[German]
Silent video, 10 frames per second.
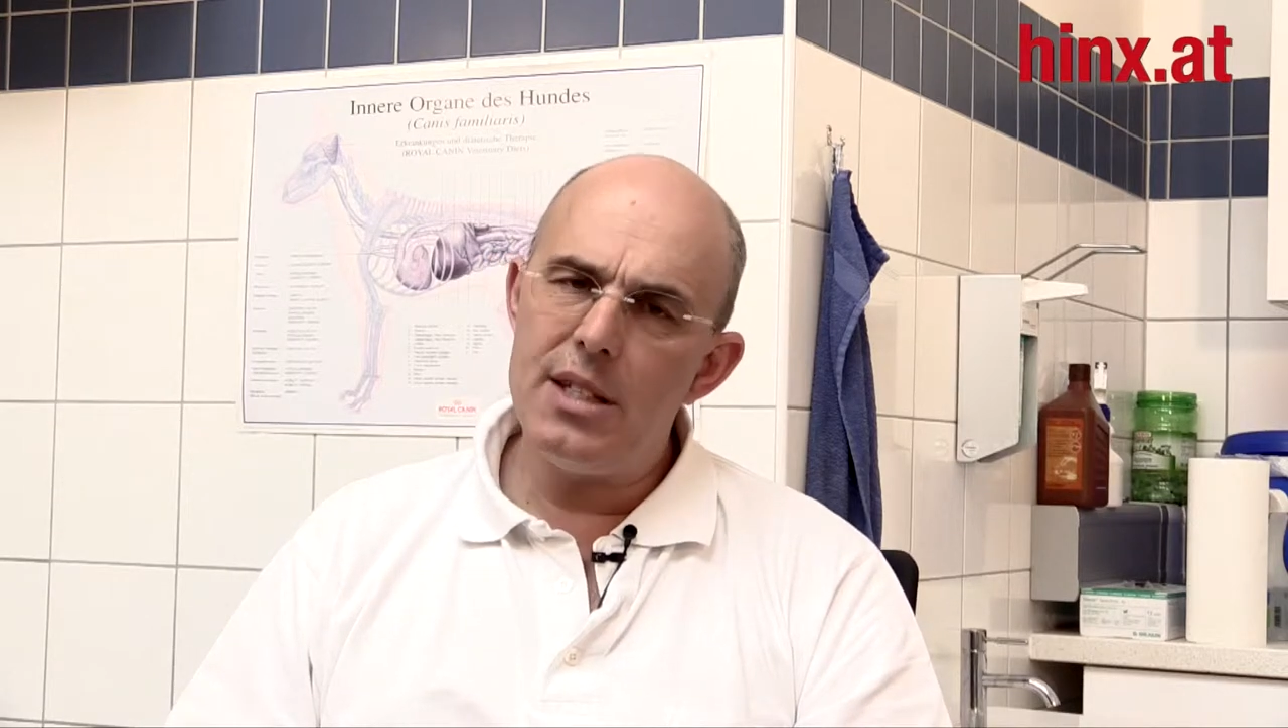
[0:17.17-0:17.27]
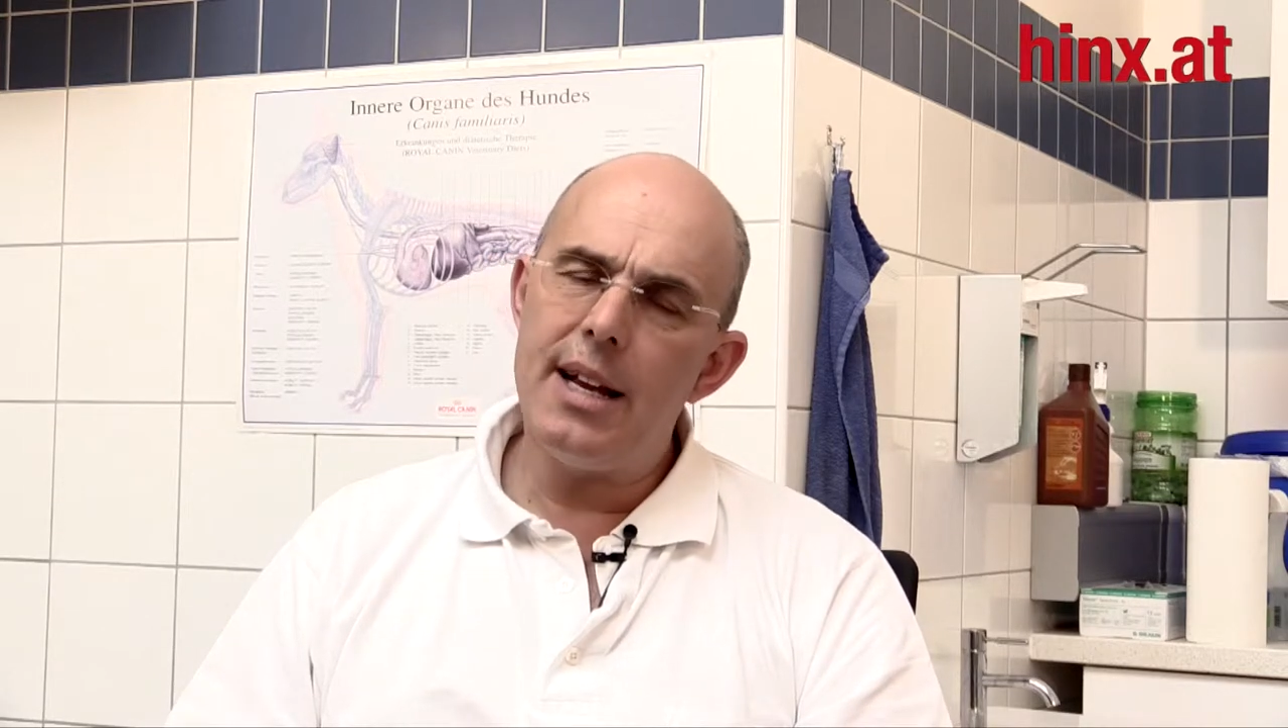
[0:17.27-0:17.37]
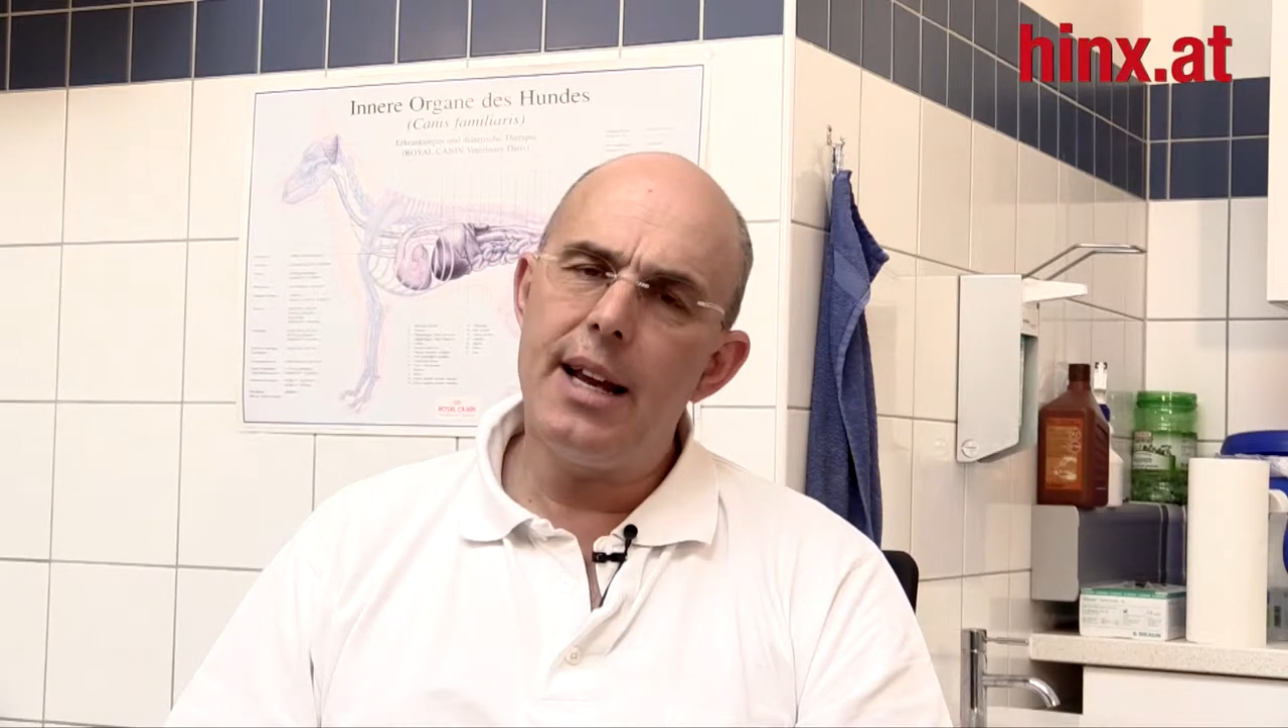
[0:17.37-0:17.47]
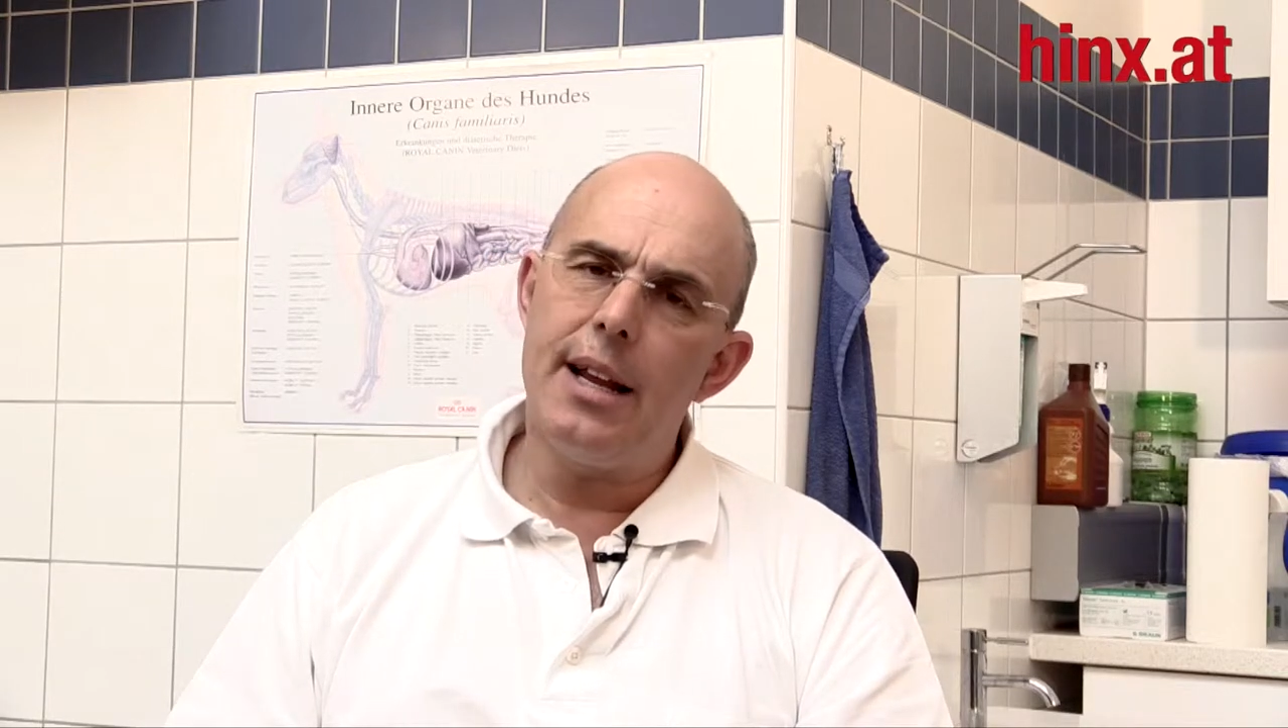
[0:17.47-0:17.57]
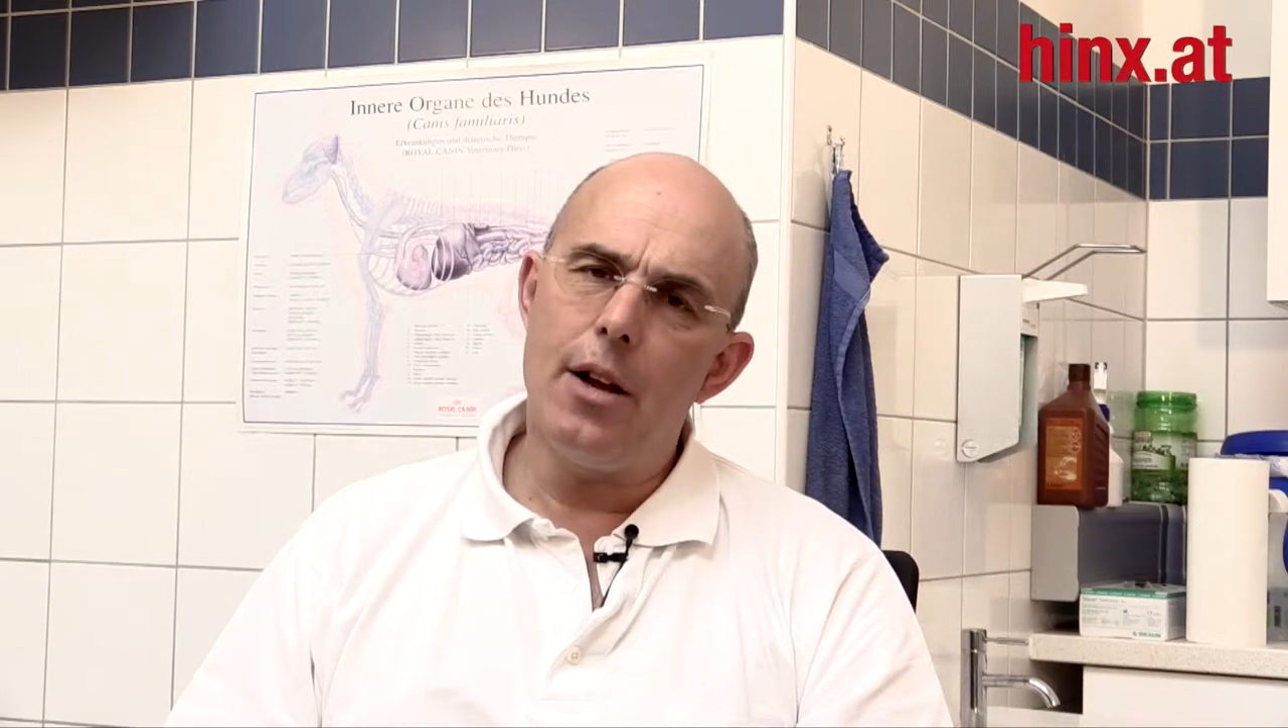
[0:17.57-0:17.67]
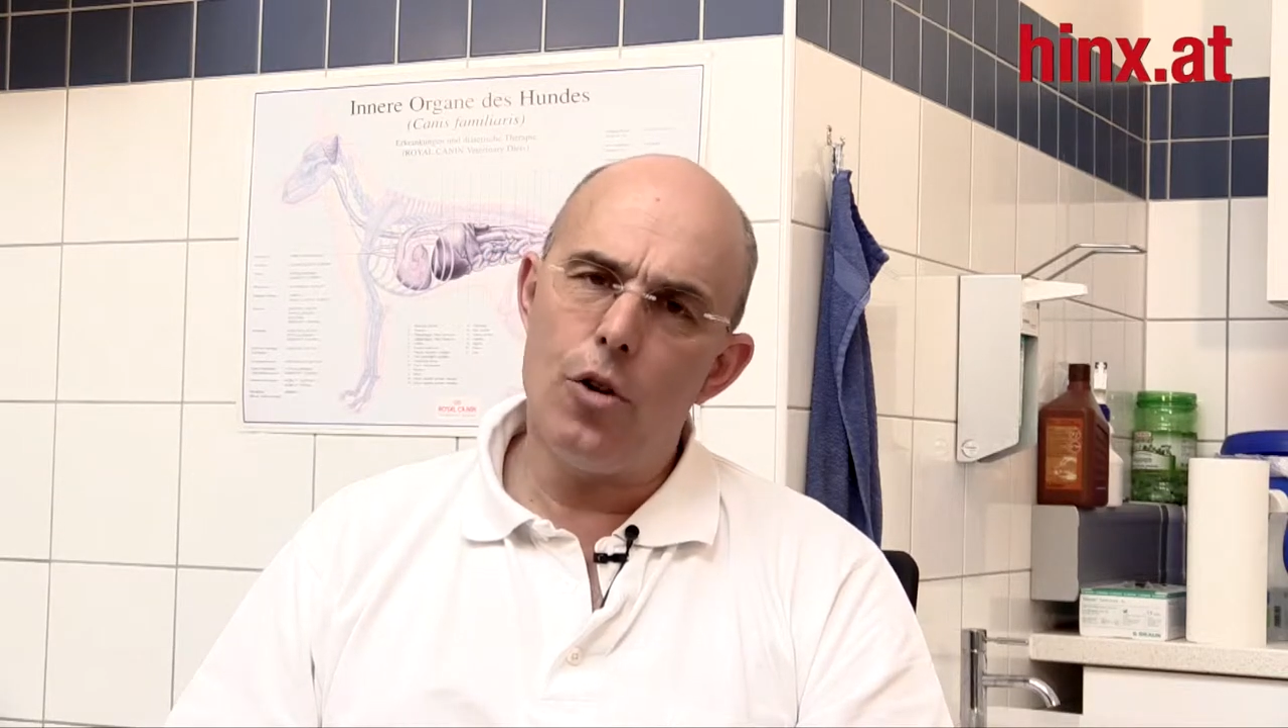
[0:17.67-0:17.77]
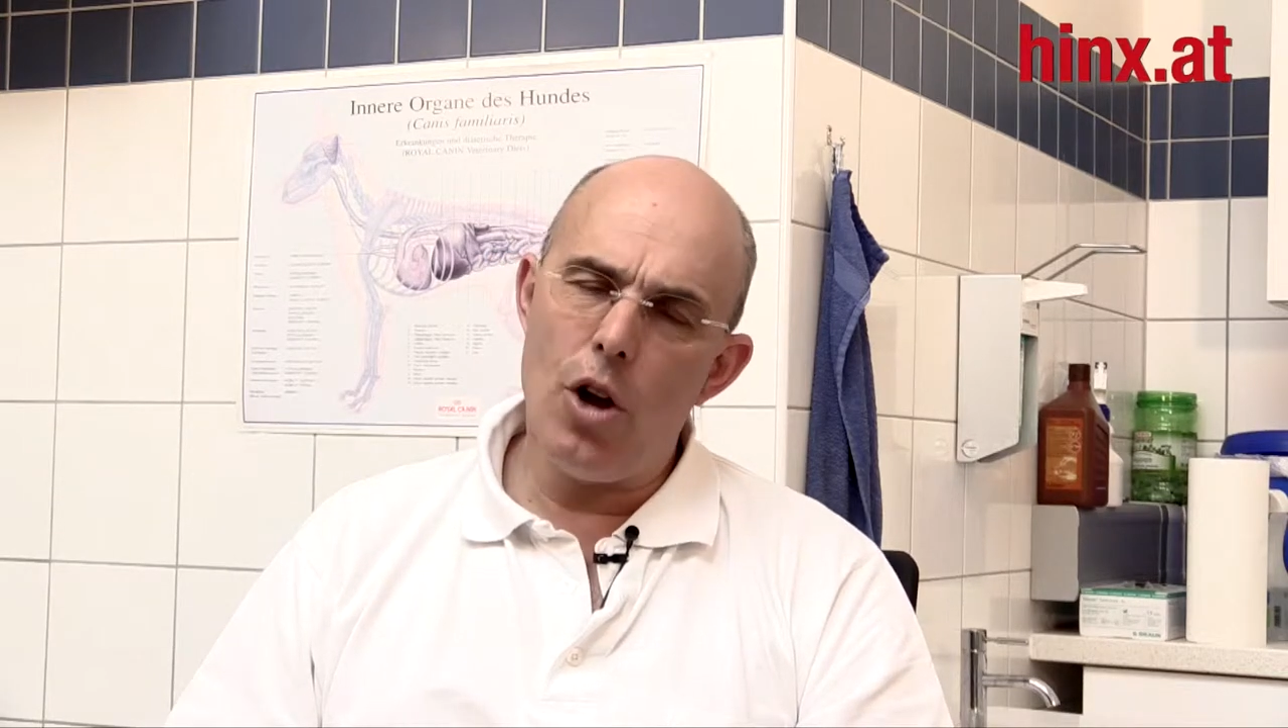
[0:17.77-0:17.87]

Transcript: sehr geringem